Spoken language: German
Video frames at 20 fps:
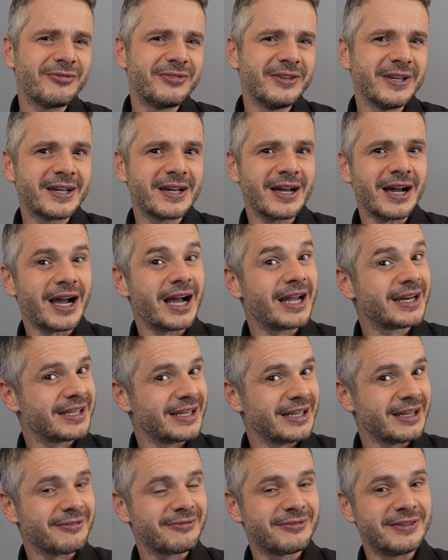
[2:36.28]
4K
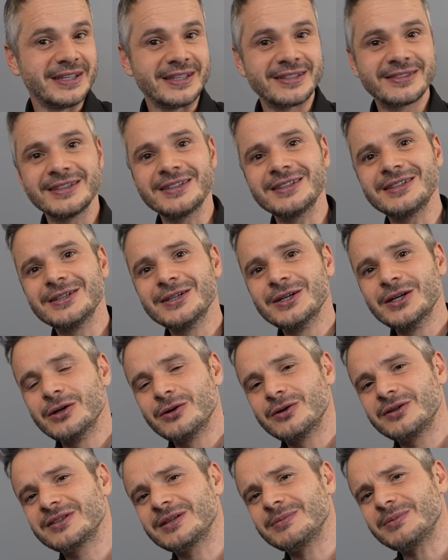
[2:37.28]
HDR-fähig sind.
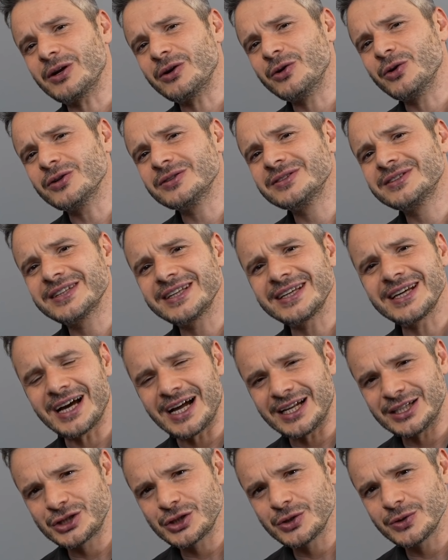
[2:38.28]
Und es gibt auch noch einen
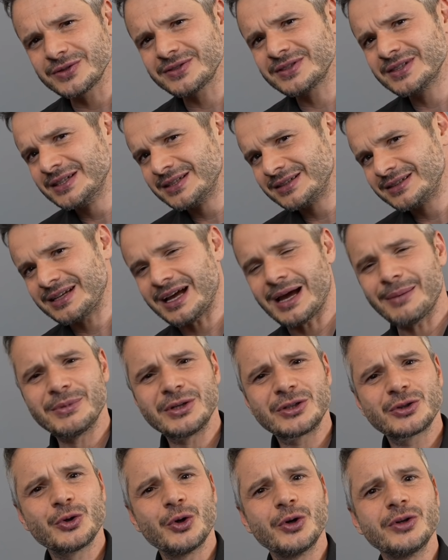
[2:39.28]
Triggeranschluss.
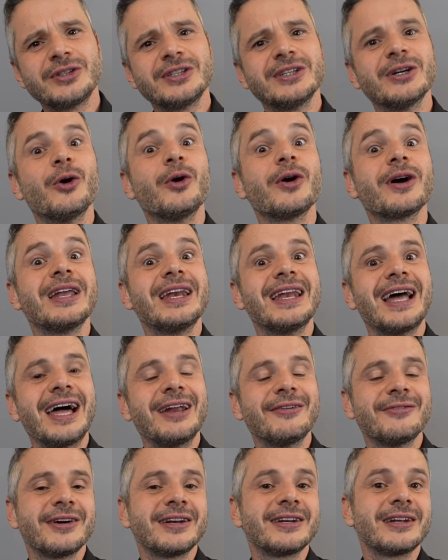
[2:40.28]
Damit könnt ihr eure
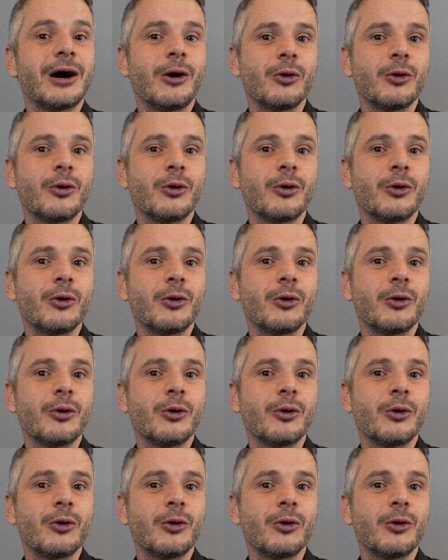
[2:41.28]
Leinwand